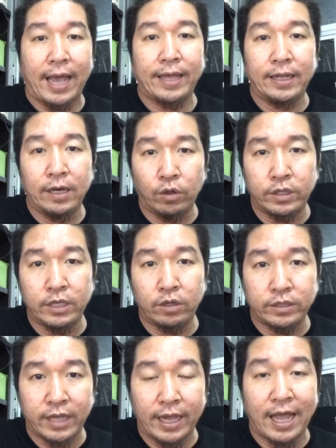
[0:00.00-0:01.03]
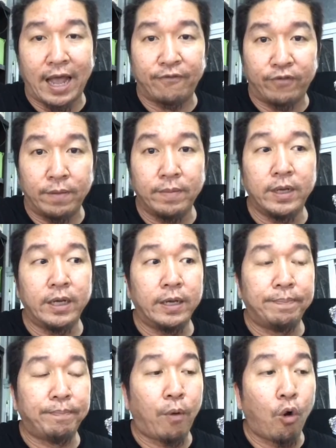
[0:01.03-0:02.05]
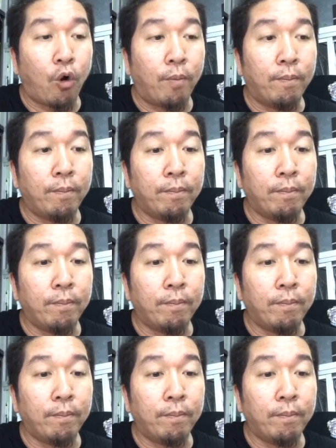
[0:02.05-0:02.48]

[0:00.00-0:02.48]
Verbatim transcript: หรือรถที่ต้องใช้งานฝีมือ ผม